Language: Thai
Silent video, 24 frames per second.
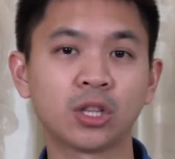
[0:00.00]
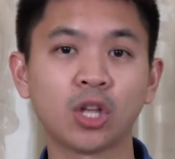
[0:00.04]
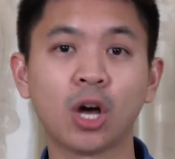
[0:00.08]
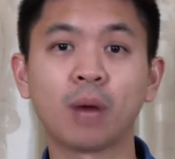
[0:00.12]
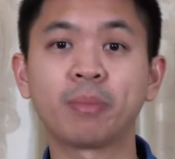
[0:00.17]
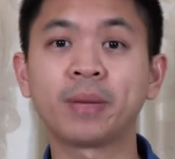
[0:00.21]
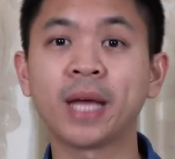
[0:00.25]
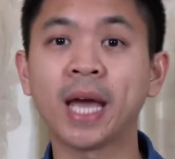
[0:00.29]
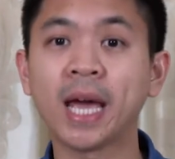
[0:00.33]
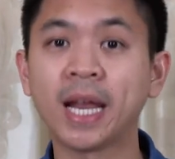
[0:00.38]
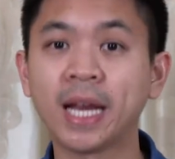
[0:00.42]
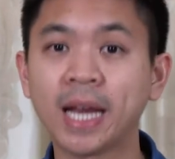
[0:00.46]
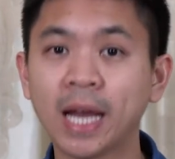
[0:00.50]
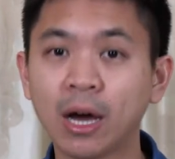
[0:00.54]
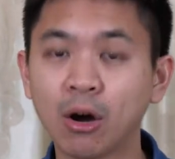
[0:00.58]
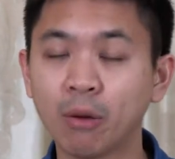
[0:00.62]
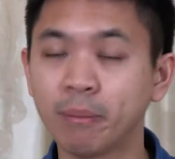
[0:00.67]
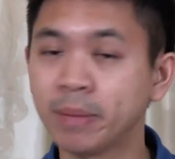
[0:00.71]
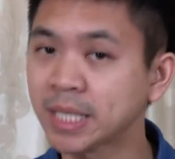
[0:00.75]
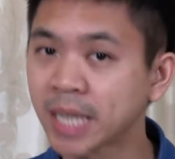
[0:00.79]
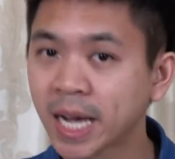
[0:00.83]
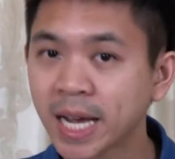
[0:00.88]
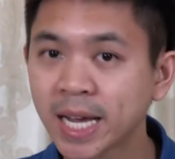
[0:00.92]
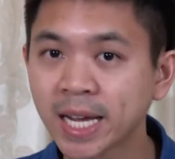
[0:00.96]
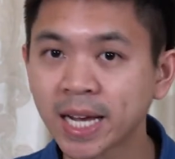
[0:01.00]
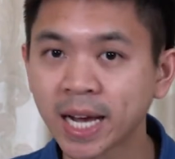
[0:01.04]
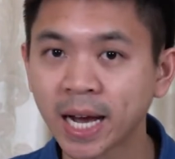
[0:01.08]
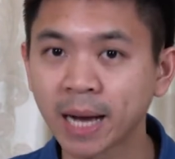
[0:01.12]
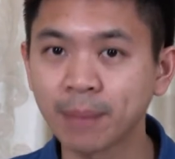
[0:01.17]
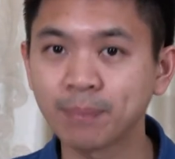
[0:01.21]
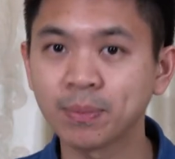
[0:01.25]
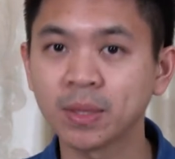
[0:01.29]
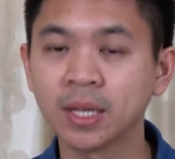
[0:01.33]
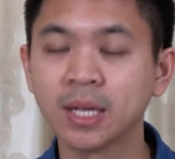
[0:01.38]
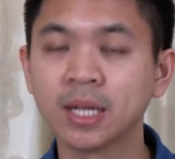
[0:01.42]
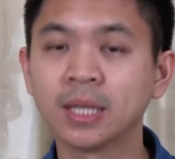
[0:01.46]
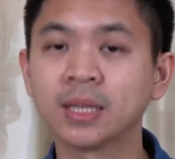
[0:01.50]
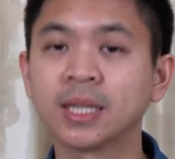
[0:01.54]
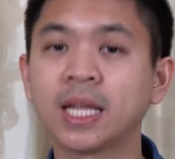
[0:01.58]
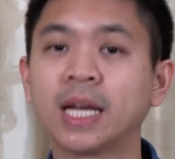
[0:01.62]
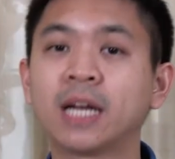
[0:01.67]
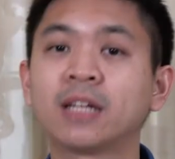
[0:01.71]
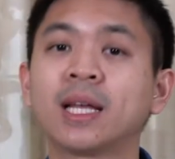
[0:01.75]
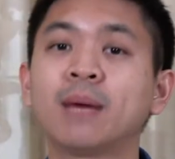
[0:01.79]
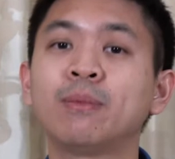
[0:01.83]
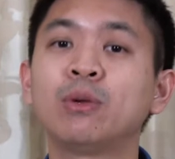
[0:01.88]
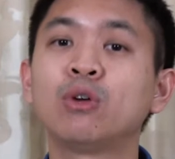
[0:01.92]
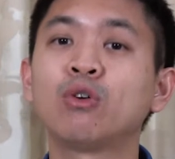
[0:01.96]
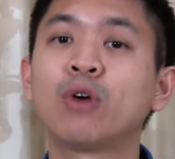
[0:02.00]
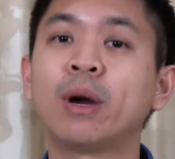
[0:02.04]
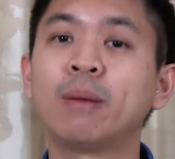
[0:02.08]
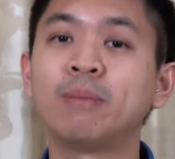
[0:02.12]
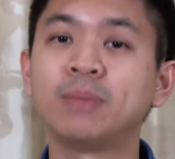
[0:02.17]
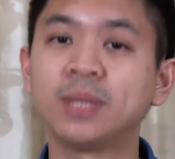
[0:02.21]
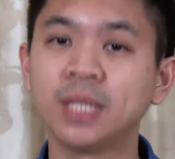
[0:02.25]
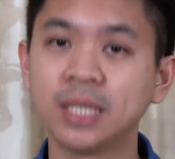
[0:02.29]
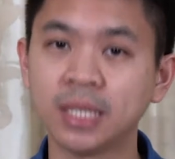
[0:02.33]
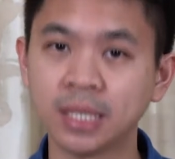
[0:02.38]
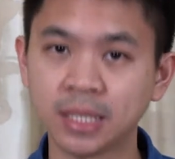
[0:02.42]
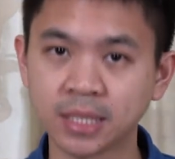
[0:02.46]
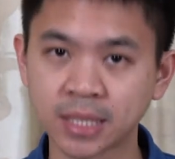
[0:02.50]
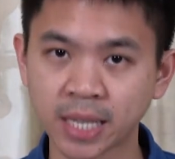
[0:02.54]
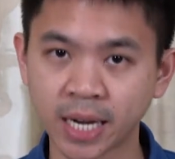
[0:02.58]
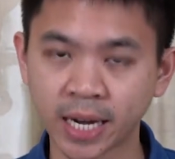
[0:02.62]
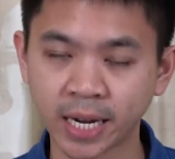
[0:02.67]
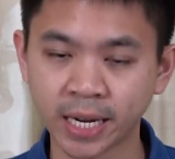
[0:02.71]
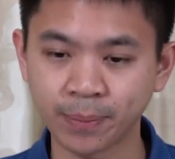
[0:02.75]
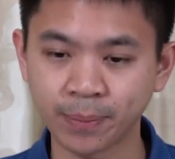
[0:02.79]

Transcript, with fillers: ตอบแทนเราไม่ใช่ครับแต่เราทำด้วยความจริงใจ